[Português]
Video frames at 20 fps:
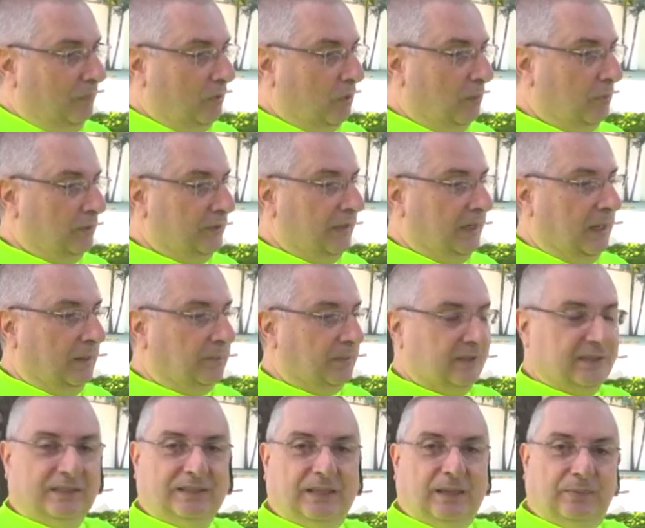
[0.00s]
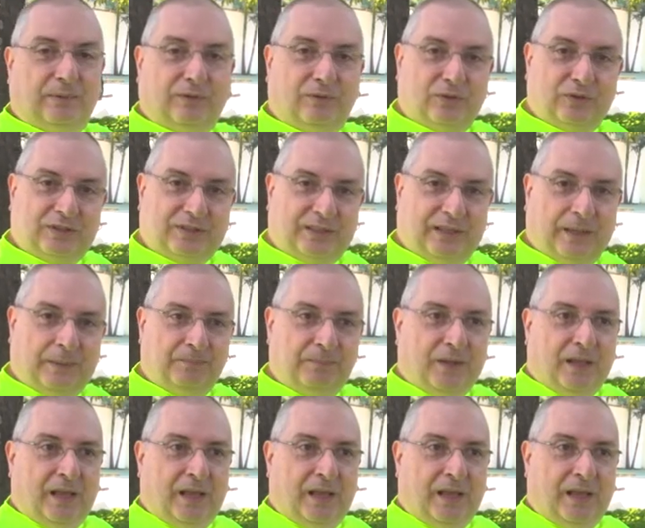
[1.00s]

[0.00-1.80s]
que eu poderia apresentar para você?